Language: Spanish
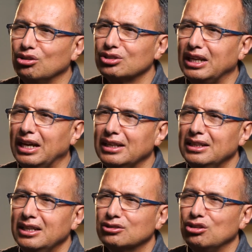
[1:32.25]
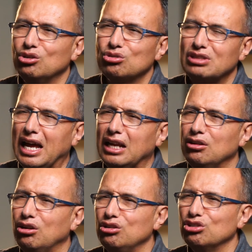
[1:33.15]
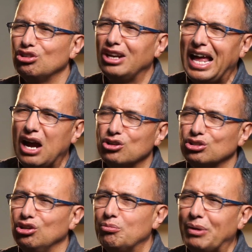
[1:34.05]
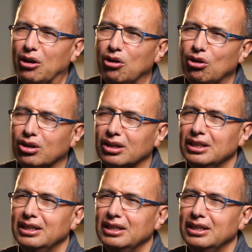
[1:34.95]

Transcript: O sea, soy un gusano, yo no la hago, soy lo peor.